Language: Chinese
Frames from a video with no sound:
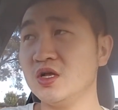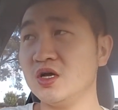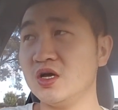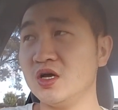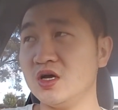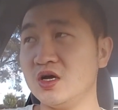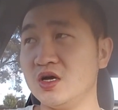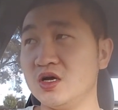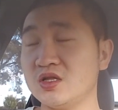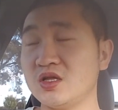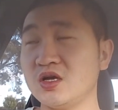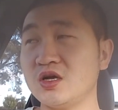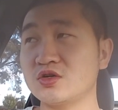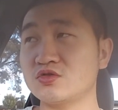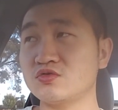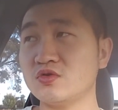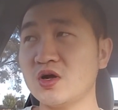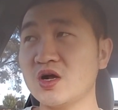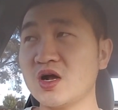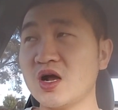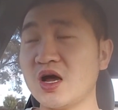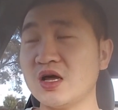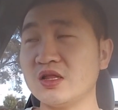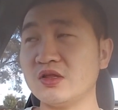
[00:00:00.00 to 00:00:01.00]
呃，它
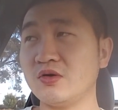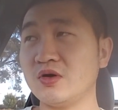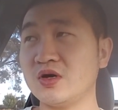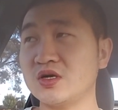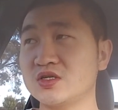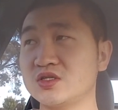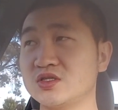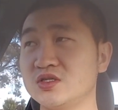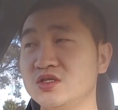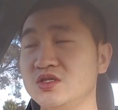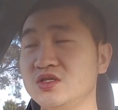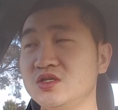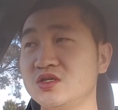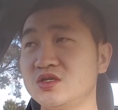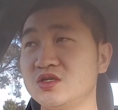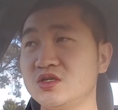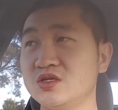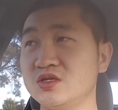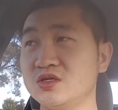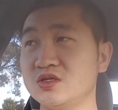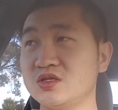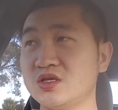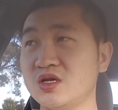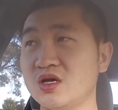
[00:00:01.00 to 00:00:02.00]
双卡的话，实际
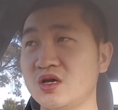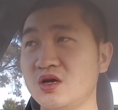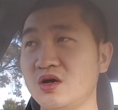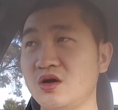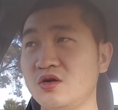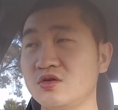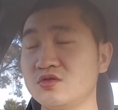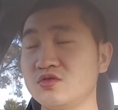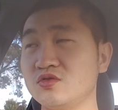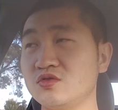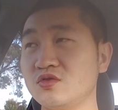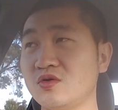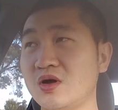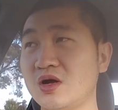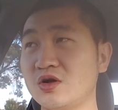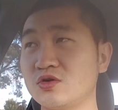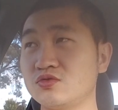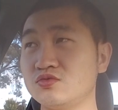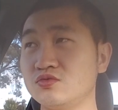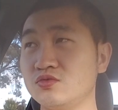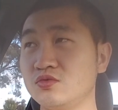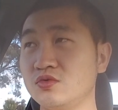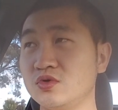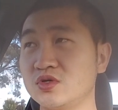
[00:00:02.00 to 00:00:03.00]
是在澳洲的话，
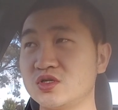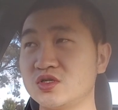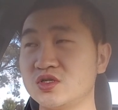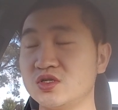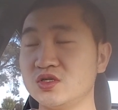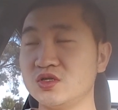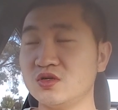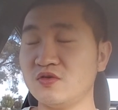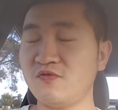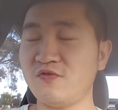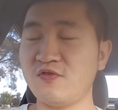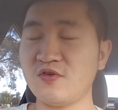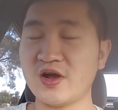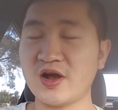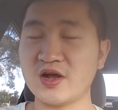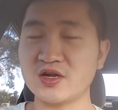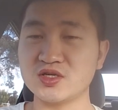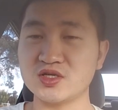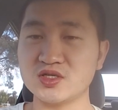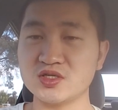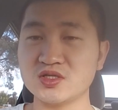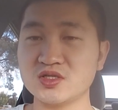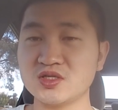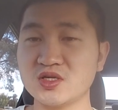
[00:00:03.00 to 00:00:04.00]
如果是副卡
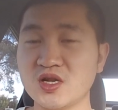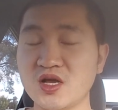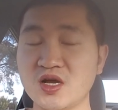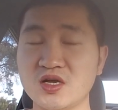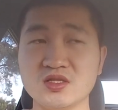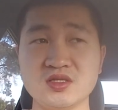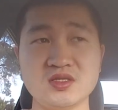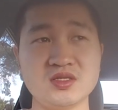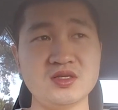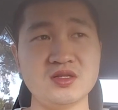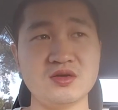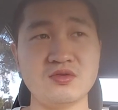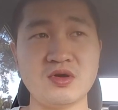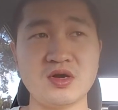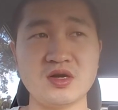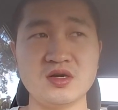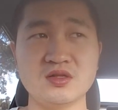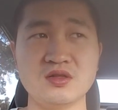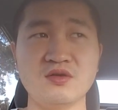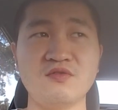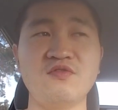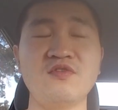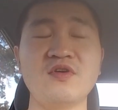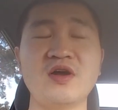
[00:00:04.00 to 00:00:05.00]
只支持两 G 的话，可
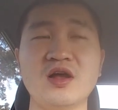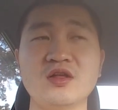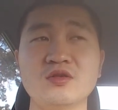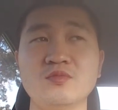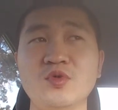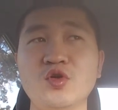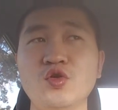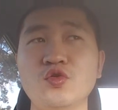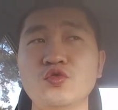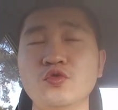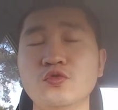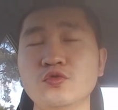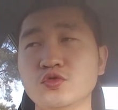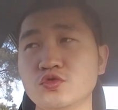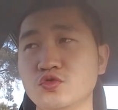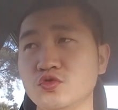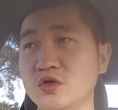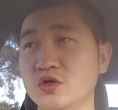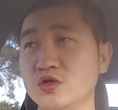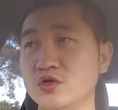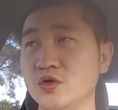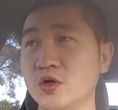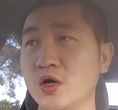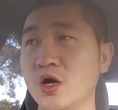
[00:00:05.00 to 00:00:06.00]
能副卡就没有用，
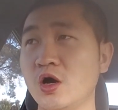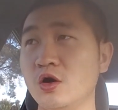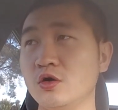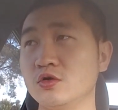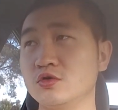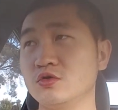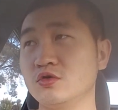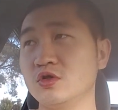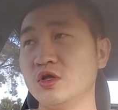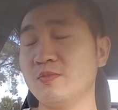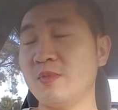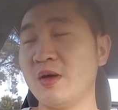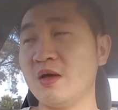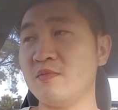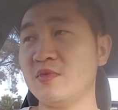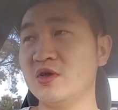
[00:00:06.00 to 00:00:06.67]
所以说澳洲的版